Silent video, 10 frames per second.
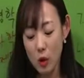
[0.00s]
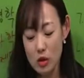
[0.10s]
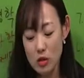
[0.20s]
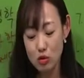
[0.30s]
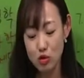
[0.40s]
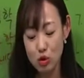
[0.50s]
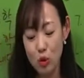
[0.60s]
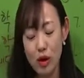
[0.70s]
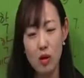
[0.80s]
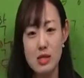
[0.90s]
여기서
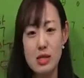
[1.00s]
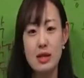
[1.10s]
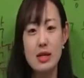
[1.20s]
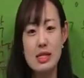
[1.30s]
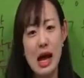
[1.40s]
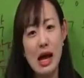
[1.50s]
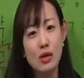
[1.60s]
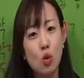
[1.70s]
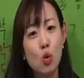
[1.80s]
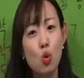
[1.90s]
중요한 것은
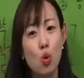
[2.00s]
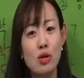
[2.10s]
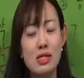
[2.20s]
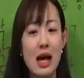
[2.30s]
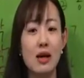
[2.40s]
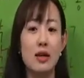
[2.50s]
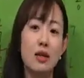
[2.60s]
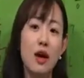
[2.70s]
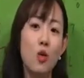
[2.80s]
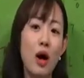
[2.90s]

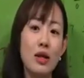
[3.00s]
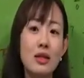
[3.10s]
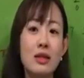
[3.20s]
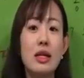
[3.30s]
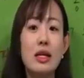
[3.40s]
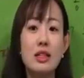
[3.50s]
산홍공상이라고 하는